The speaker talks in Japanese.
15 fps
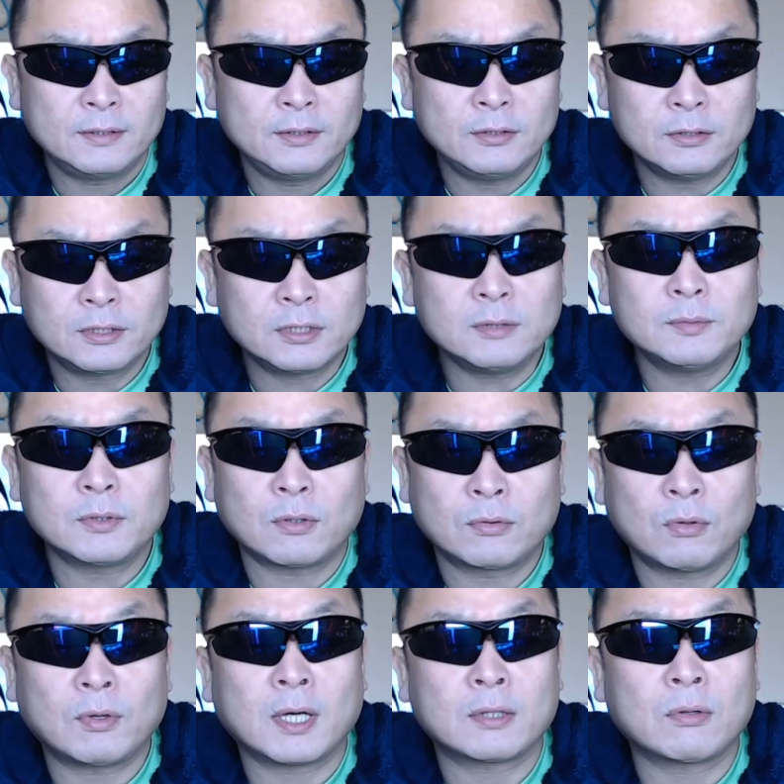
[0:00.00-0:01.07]
YouTube の
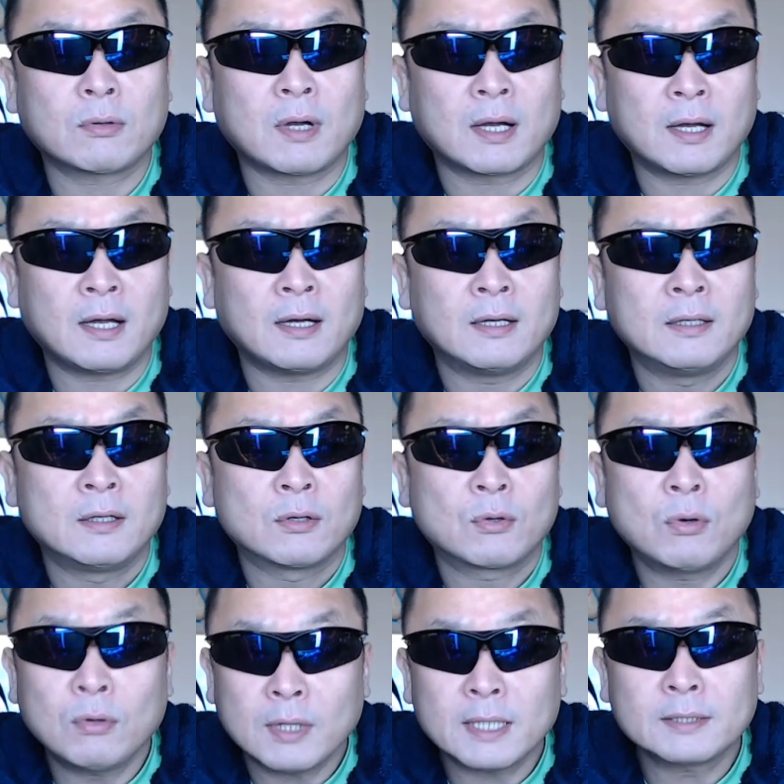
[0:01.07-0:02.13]
動画とかが
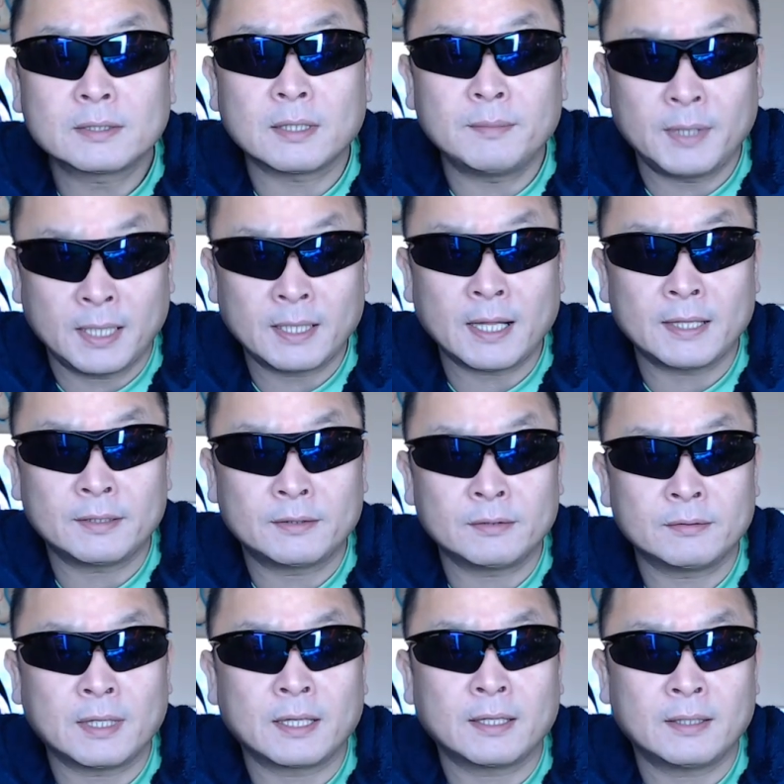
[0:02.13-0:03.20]
高画質で見れないっ
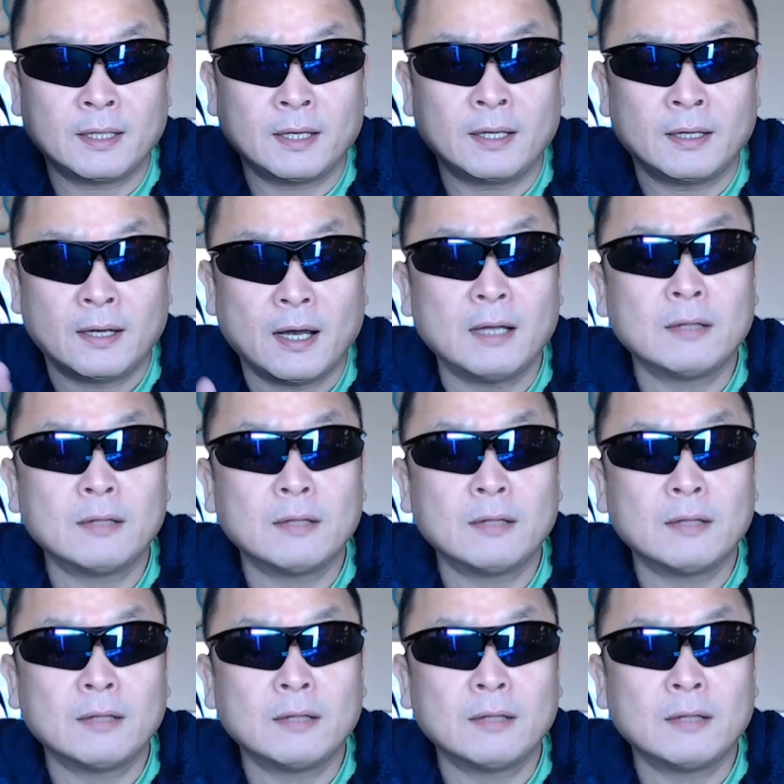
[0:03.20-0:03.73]
ていうだけで